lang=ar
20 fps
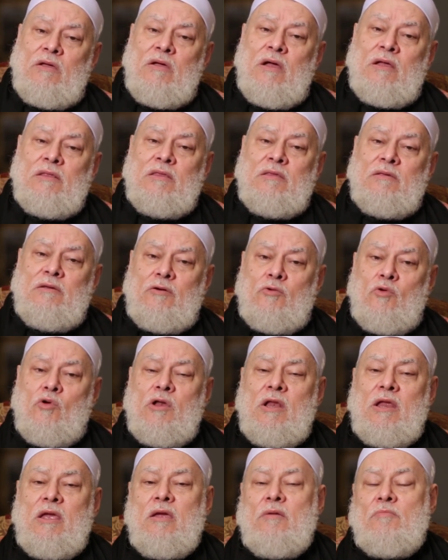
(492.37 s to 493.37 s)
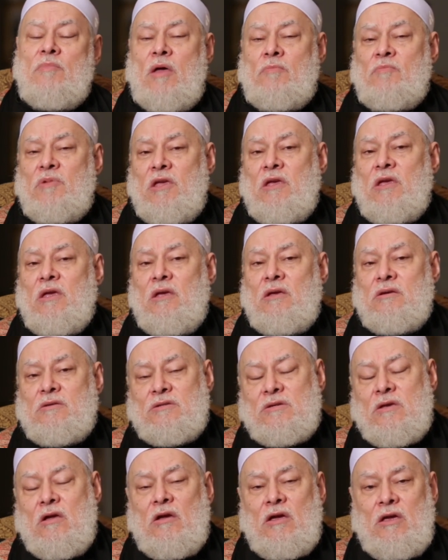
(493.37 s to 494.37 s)
قد ألهم به
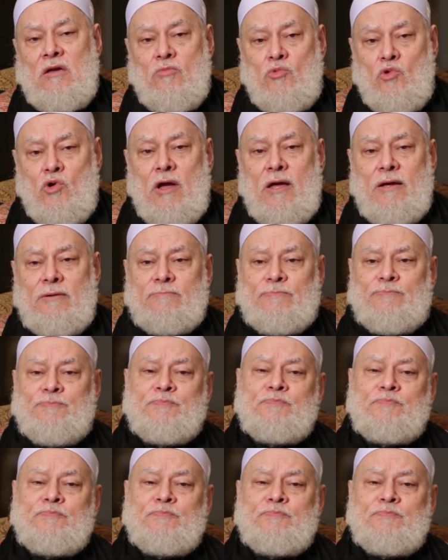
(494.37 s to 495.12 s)
صاحبها